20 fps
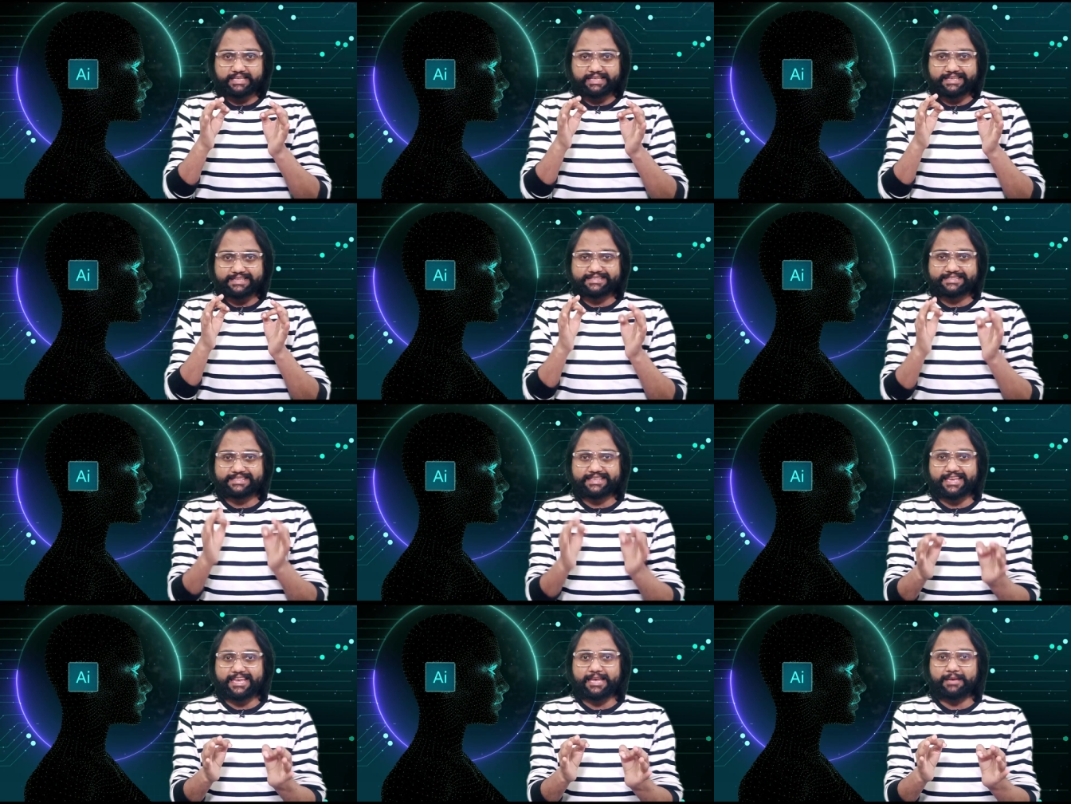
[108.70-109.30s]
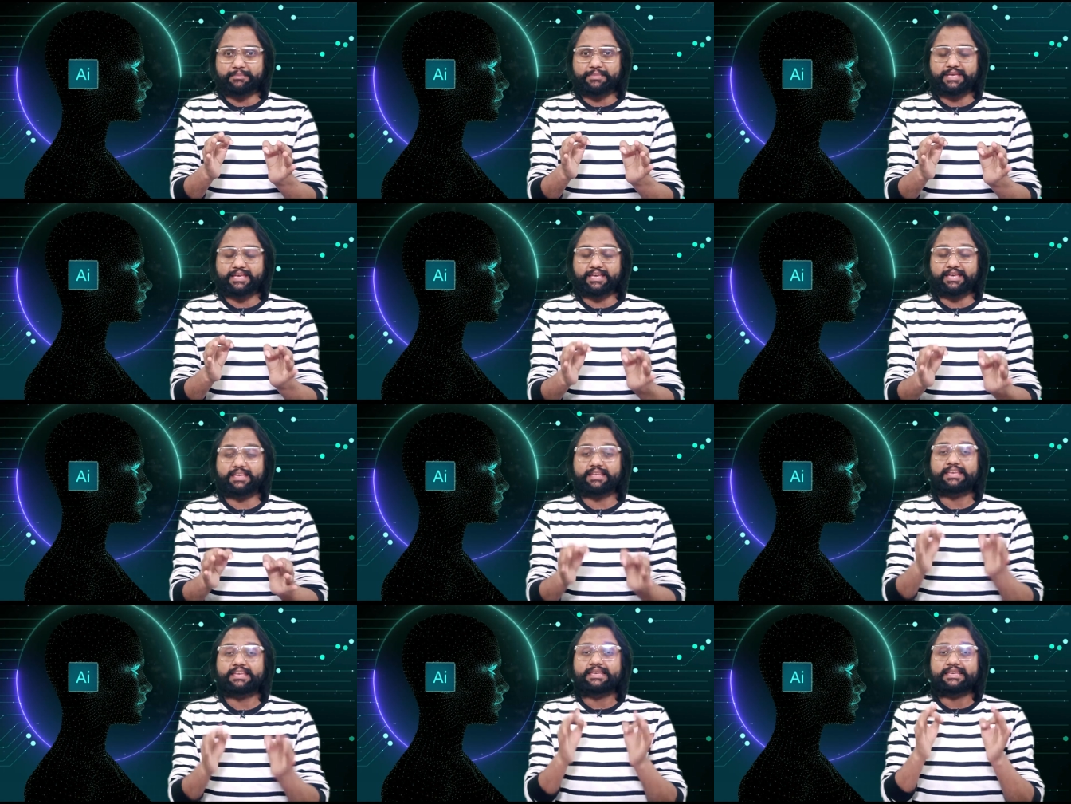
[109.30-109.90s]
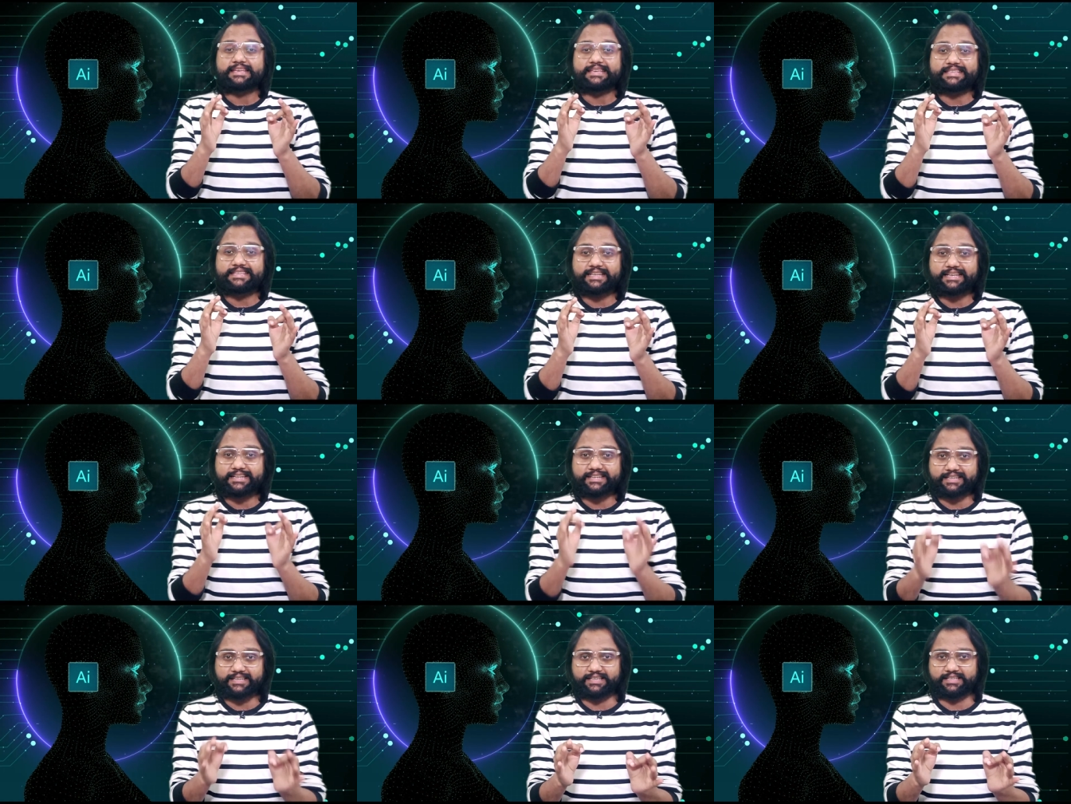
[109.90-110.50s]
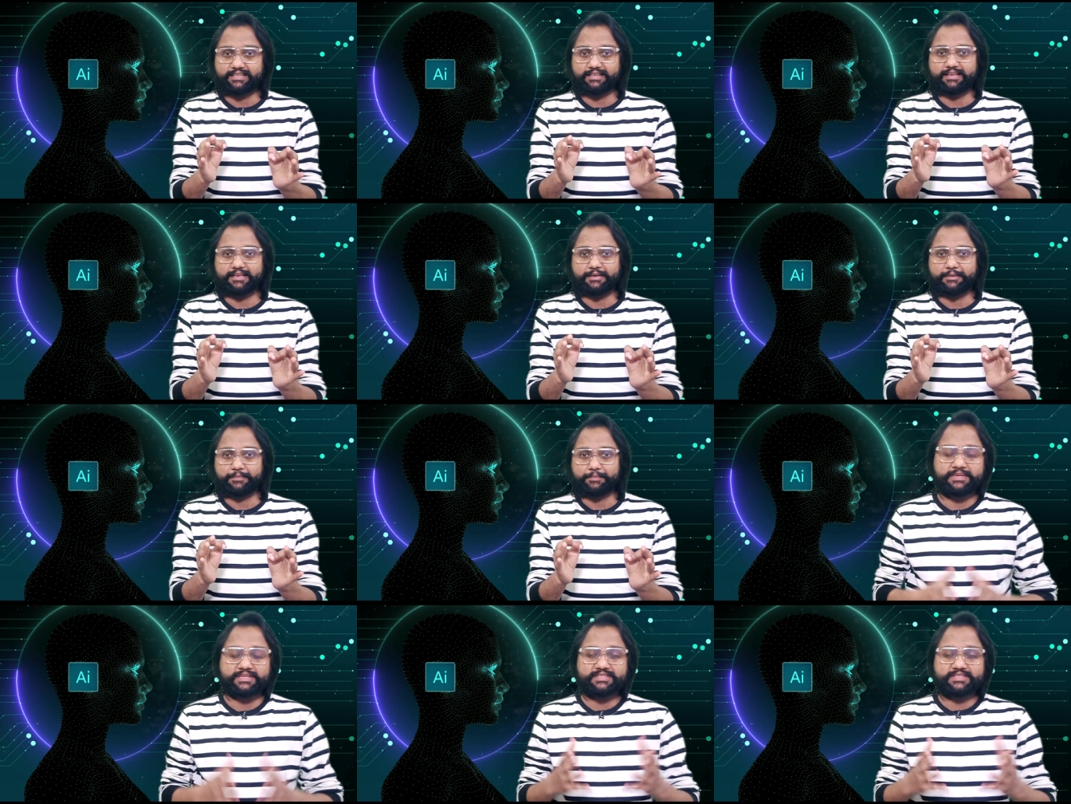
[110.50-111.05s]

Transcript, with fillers: कि ये स्कैम है या रियल है